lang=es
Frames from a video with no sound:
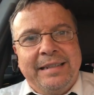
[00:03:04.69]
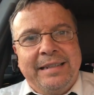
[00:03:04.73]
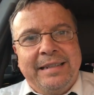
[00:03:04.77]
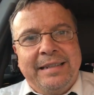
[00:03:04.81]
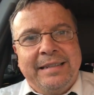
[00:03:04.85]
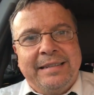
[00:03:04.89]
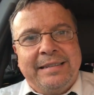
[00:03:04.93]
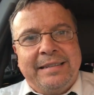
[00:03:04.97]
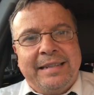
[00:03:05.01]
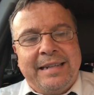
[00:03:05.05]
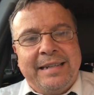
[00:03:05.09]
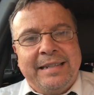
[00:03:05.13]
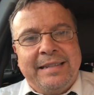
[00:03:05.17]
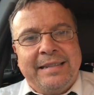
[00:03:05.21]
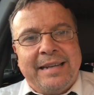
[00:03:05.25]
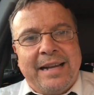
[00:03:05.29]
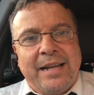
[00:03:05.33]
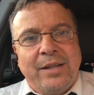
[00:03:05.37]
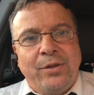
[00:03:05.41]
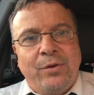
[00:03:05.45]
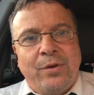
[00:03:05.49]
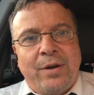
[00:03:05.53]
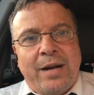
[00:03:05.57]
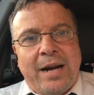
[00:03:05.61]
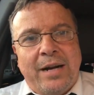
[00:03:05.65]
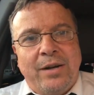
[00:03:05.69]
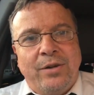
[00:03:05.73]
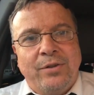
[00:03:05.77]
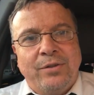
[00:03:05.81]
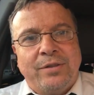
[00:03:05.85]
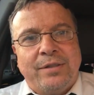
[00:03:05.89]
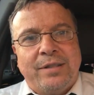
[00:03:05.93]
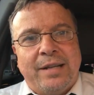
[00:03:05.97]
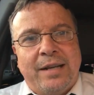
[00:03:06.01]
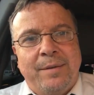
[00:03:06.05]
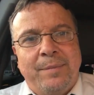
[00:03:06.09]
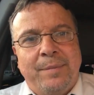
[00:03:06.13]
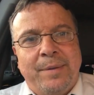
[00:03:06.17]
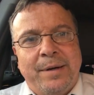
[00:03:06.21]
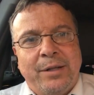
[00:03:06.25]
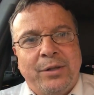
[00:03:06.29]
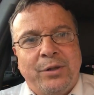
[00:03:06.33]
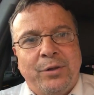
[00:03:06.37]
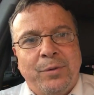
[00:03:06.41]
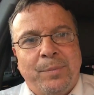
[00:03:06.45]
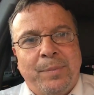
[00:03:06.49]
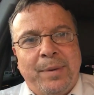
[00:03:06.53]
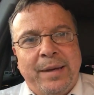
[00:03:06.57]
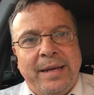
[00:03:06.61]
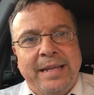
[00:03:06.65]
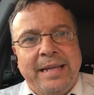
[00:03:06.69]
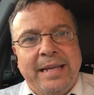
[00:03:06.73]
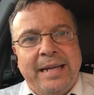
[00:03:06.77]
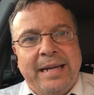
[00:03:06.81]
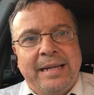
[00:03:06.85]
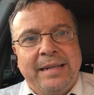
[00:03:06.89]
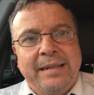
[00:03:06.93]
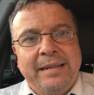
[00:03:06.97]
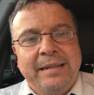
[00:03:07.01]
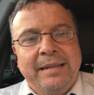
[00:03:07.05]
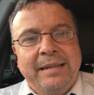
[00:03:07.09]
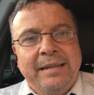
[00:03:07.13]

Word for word: están entrando, Carlos Alberto Peña,